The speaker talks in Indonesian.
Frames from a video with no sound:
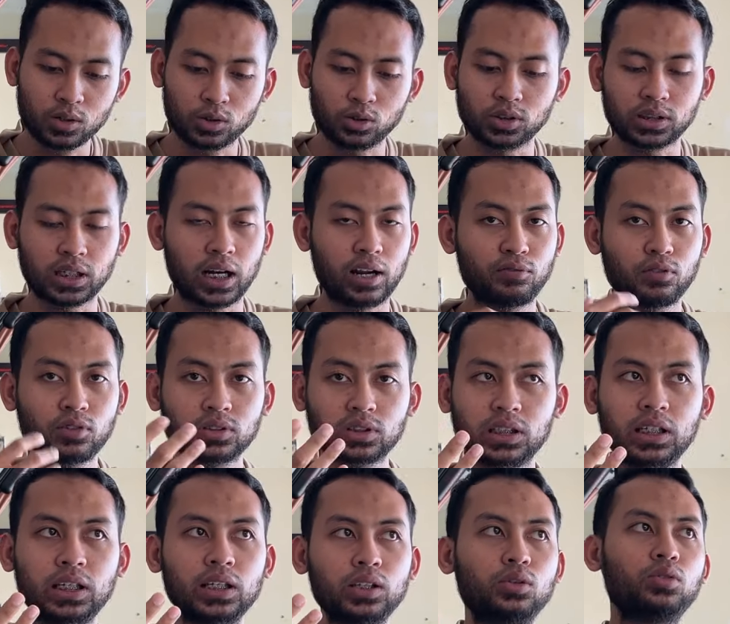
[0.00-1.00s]
Untuk secara
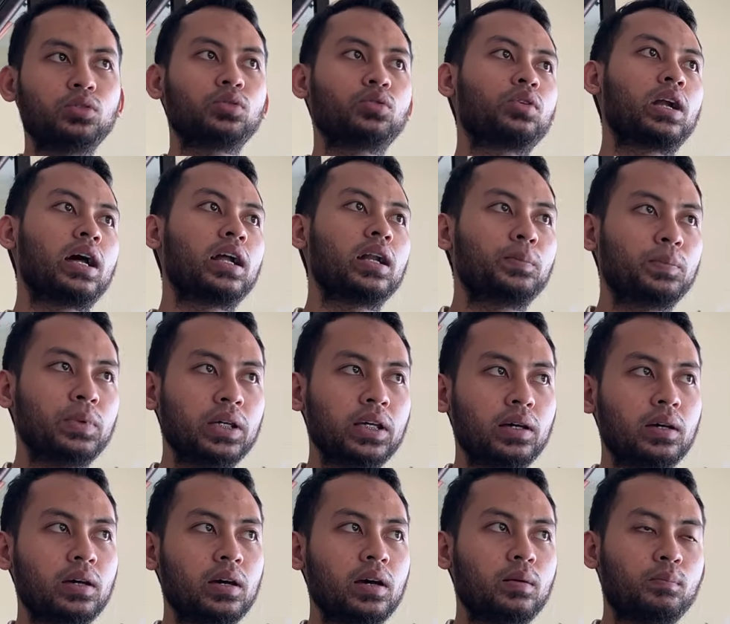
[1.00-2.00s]
fungsi itu kurang
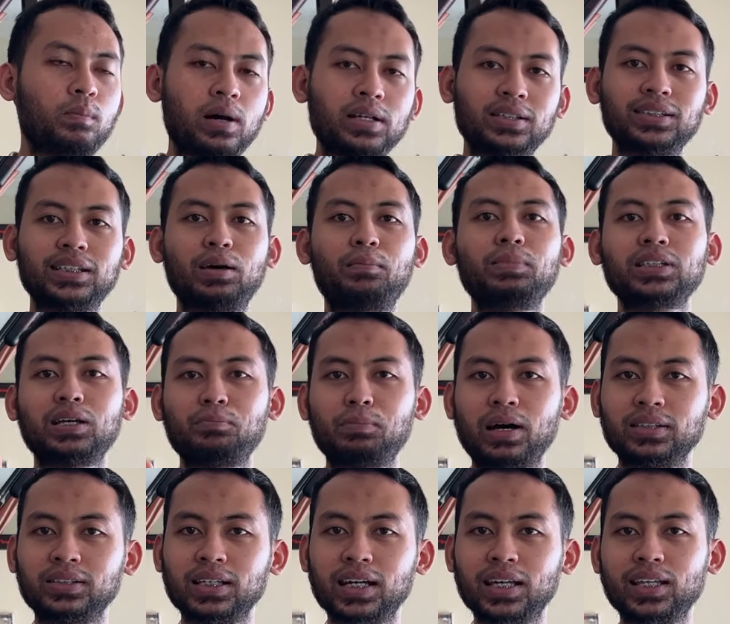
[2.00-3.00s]
lebih masih
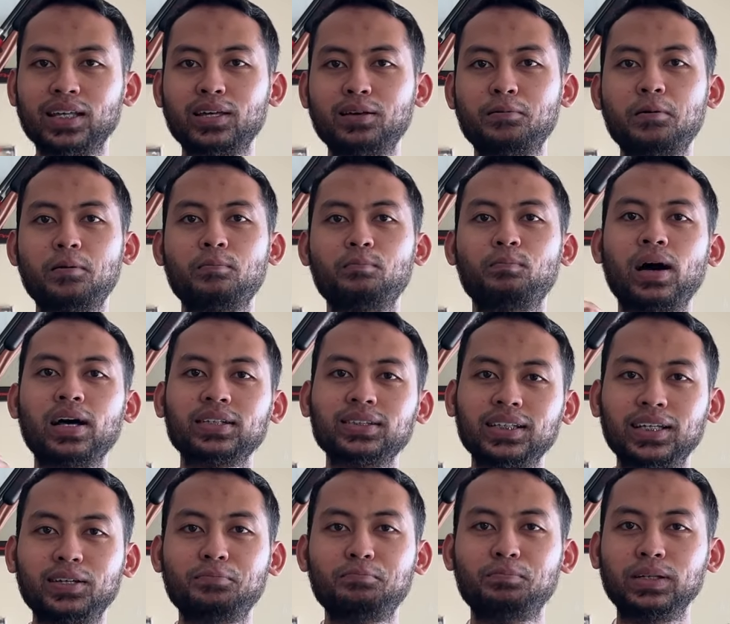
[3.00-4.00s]
sama-sama aja,
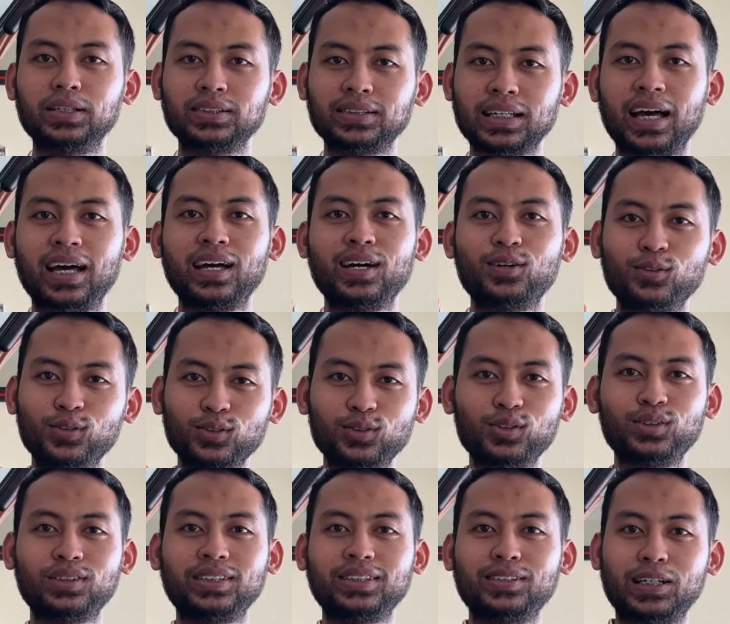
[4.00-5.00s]
masih bisa
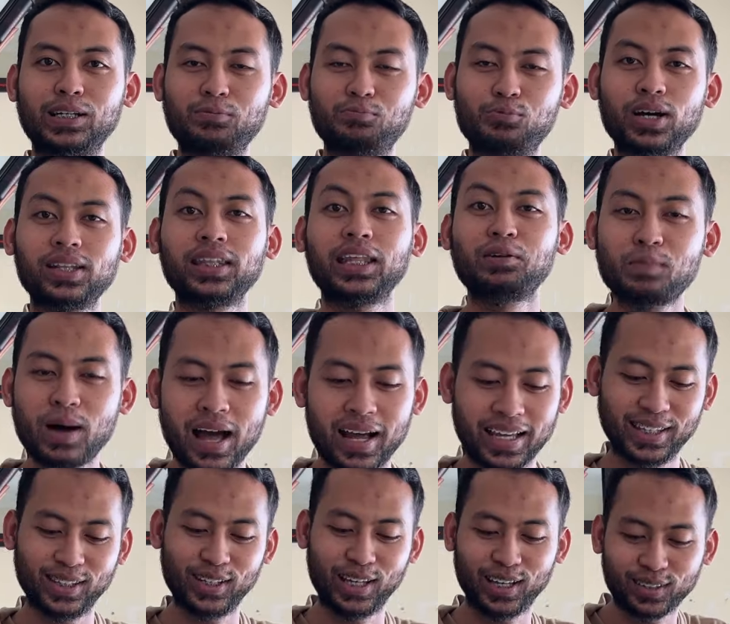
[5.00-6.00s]
untuk dibuat
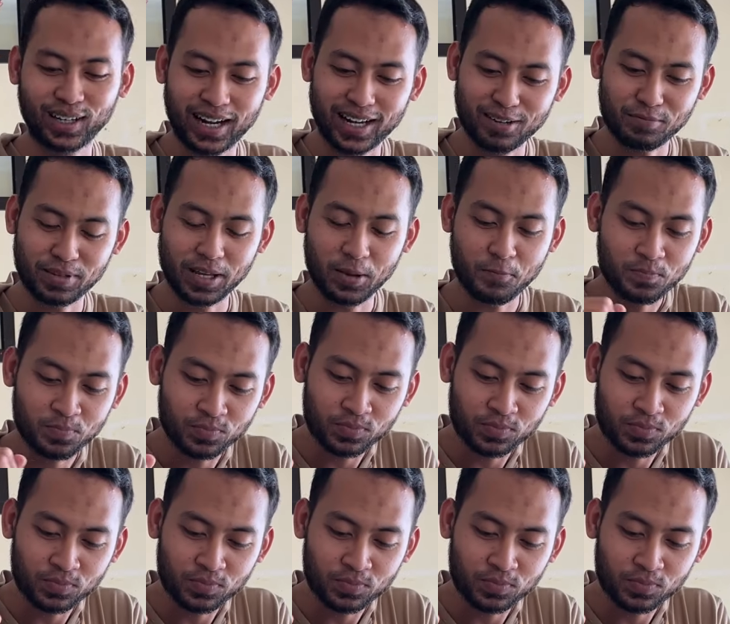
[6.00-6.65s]
nembak gitu ya kurang lebih.